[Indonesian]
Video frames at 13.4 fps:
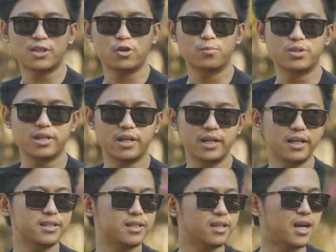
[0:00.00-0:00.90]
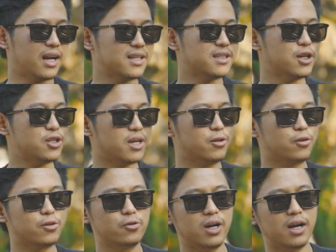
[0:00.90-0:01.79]
senyum sendiri sih karena saya
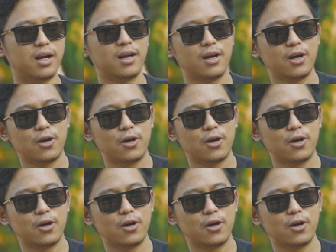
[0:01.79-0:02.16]
sadur juga